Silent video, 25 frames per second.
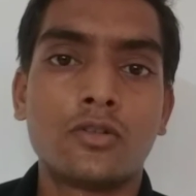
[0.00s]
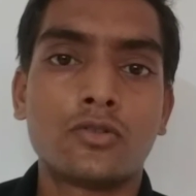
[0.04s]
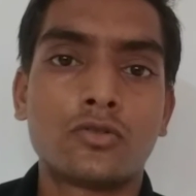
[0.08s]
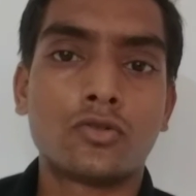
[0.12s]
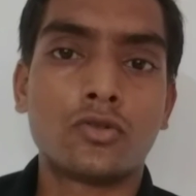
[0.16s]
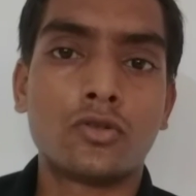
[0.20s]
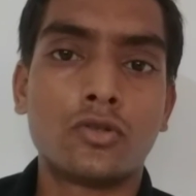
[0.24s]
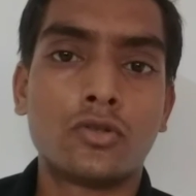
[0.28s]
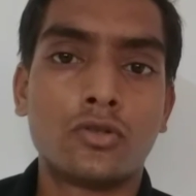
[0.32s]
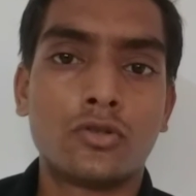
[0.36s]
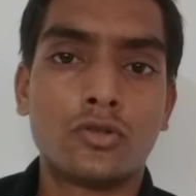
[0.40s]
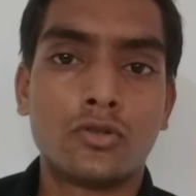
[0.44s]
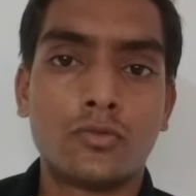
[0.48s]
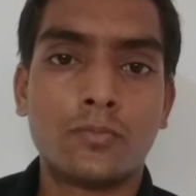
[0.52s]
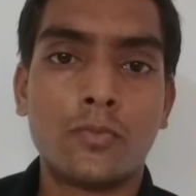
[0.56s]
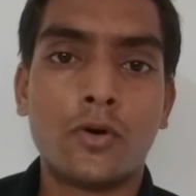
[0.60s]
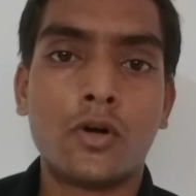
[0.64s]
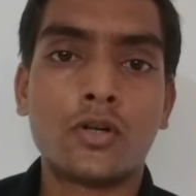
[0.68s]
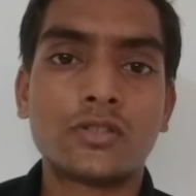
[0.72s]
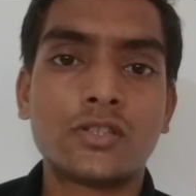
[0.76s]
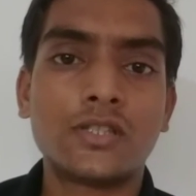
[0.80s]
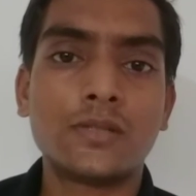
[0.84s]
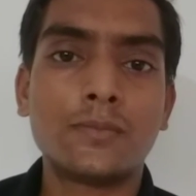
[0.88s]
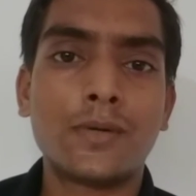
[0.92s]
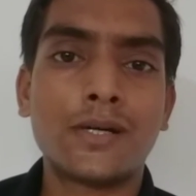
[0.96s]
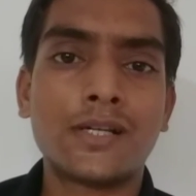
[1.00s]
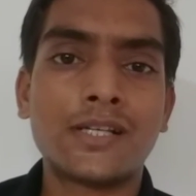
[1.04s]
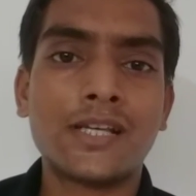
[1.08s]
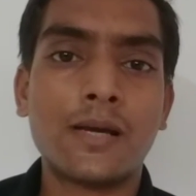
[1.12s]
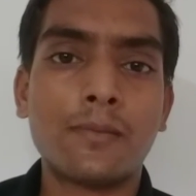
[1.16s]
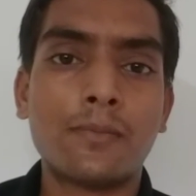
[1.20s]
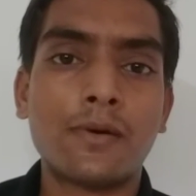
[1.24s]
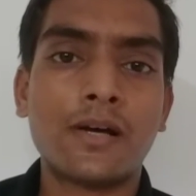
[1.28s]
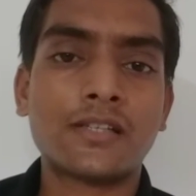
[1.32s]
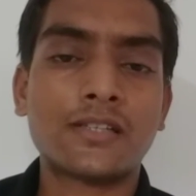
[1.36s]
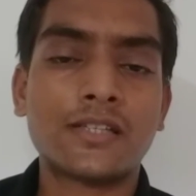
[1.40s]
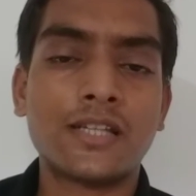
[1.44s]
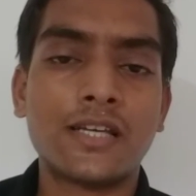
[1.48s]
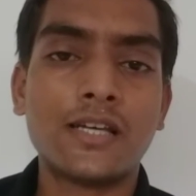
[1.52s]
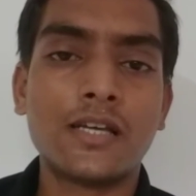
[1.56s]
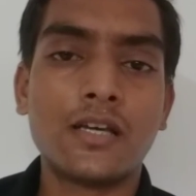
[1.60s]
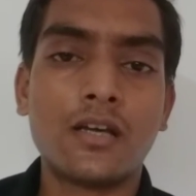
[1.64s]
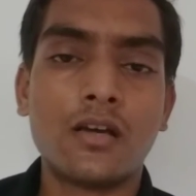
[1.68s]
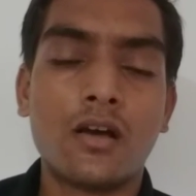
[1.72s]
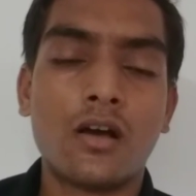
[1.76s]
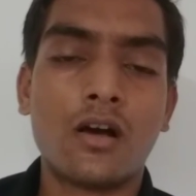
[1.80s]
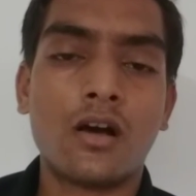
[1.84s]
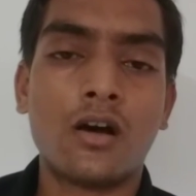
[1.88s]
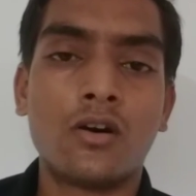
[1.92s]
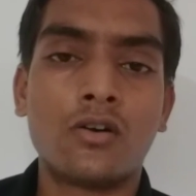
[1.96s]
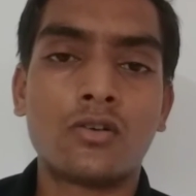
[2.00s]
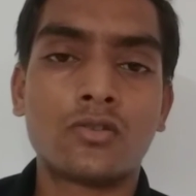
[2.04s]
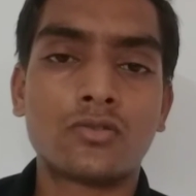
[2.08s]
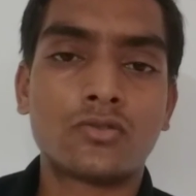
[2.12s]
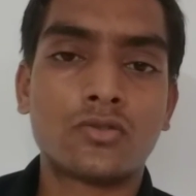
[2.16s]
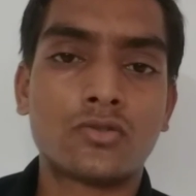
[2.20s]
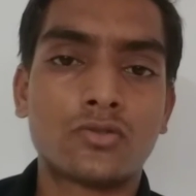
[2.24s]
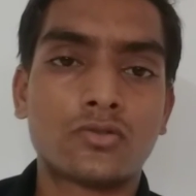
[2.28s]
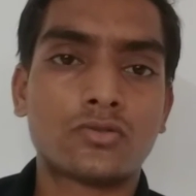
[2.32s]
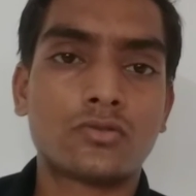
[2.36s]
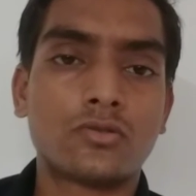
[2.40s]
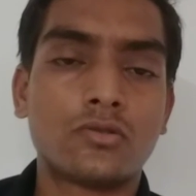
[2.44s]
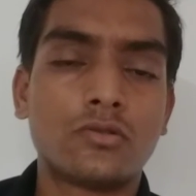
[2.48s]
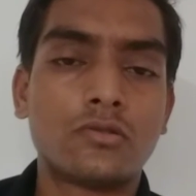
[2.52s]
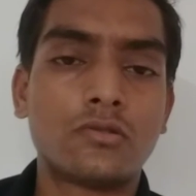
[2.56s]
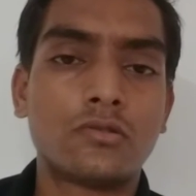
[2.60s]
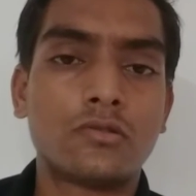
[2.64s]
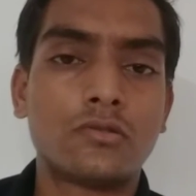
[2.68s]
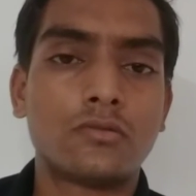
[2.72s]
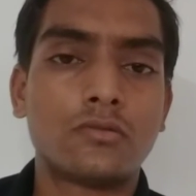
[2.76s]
तो बहुत ही बढ़िया बात है और दोस्तों